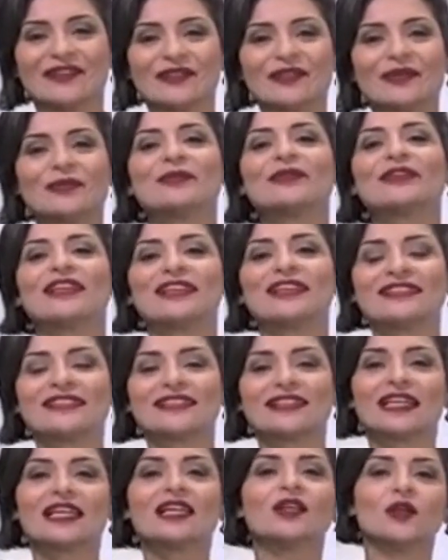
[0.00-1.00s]
Vamos
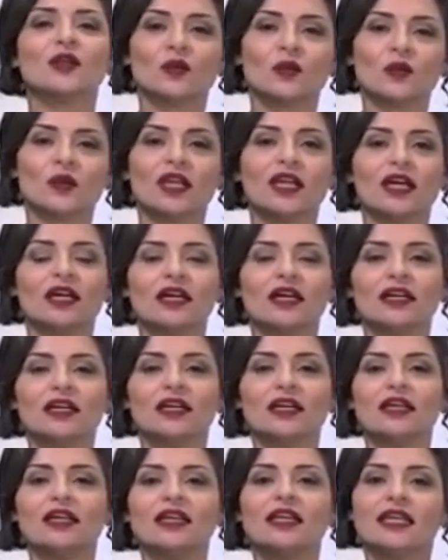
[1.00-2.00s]
trazer aqui Lula
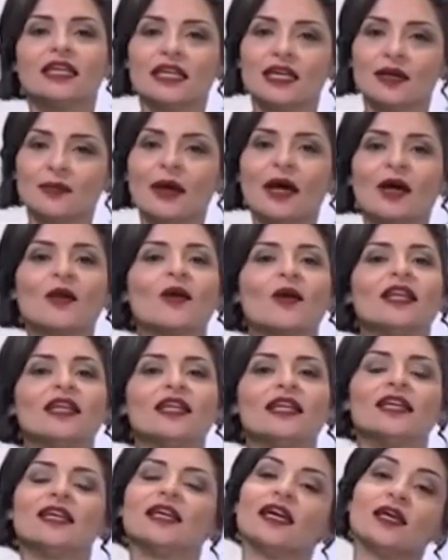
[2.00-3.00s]
e a
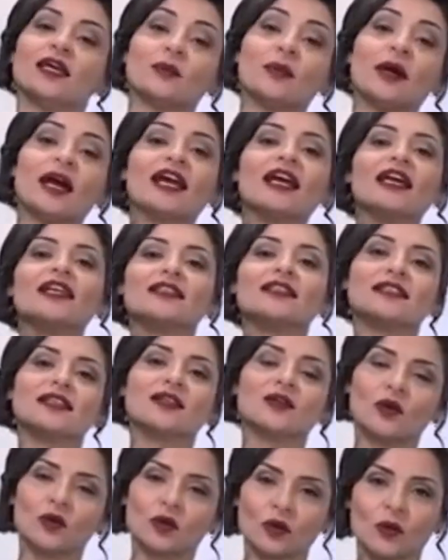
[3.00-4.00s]
marolinha. Era uma crise
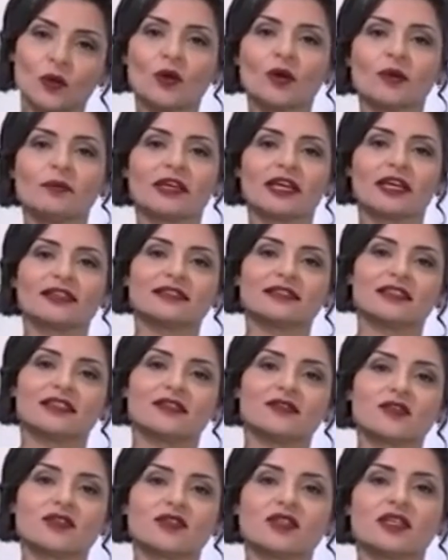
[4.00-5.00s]
econômica que
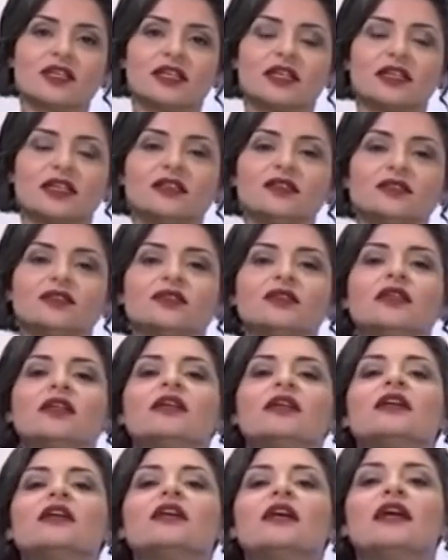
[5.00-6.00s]
estava chegando.
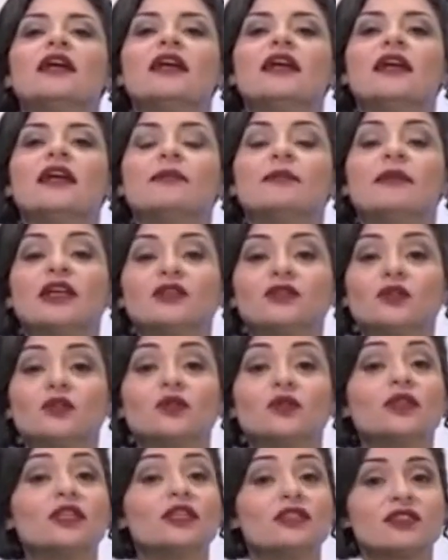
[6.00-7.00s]
É, mas o
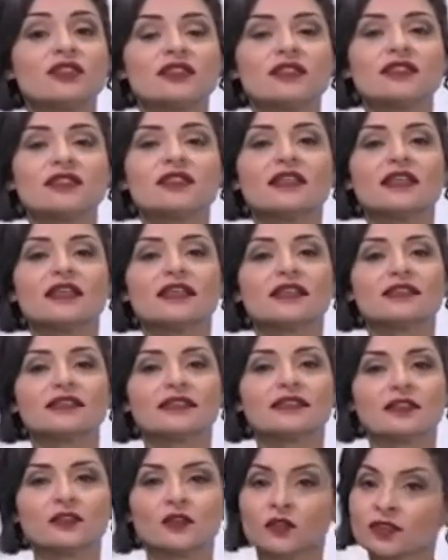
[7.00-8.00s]
Lula dizia que
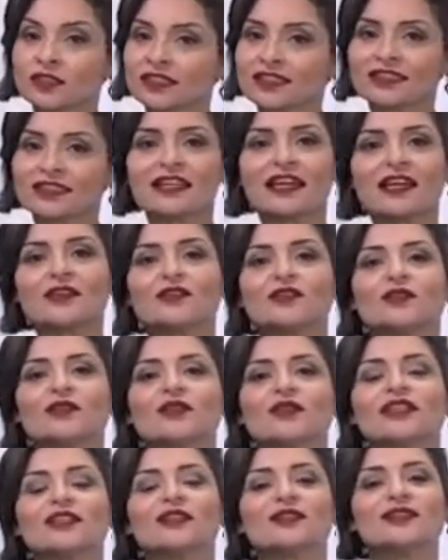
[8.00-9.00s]
se nos Estados
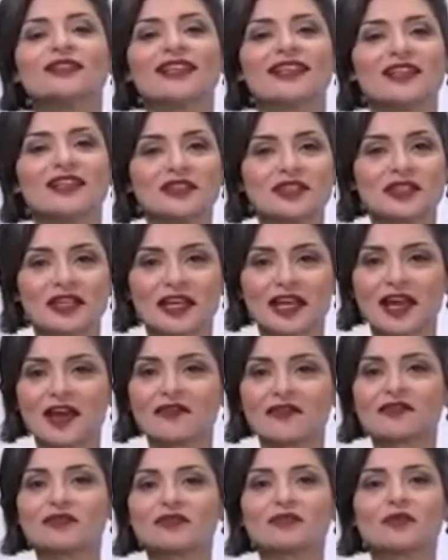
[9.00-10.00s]
Unidos ela
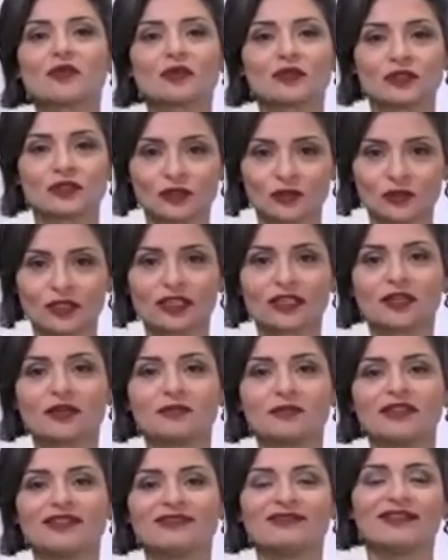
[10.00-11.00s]
chegava como um
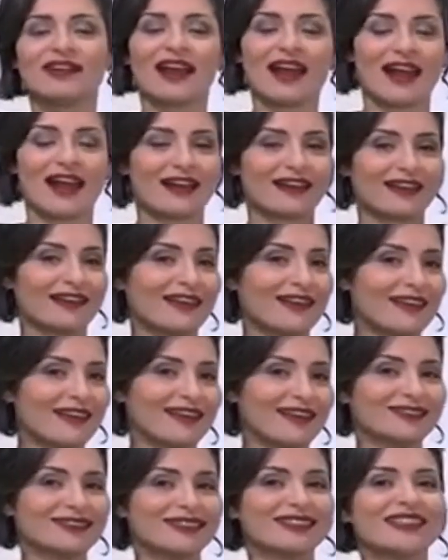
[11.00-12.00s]
tsunami,
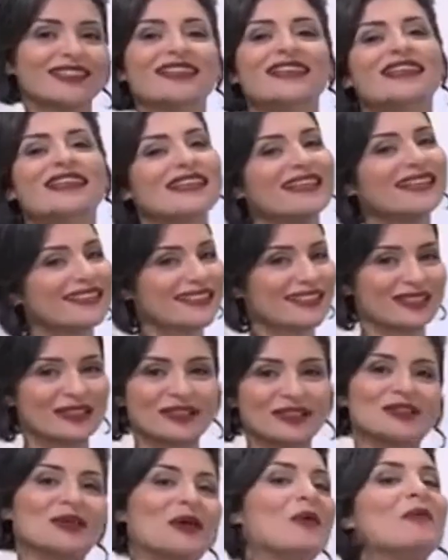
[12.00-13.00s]
aqui Ia ser
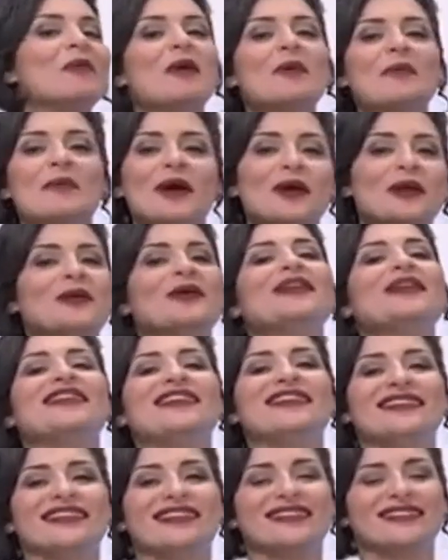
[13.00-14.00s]
só uma
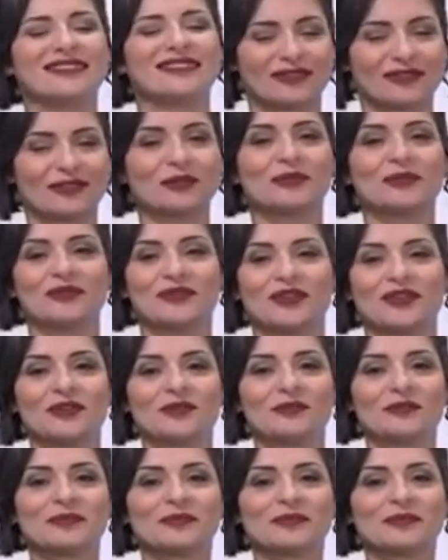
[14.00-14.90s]
marolinha. Vamos ver.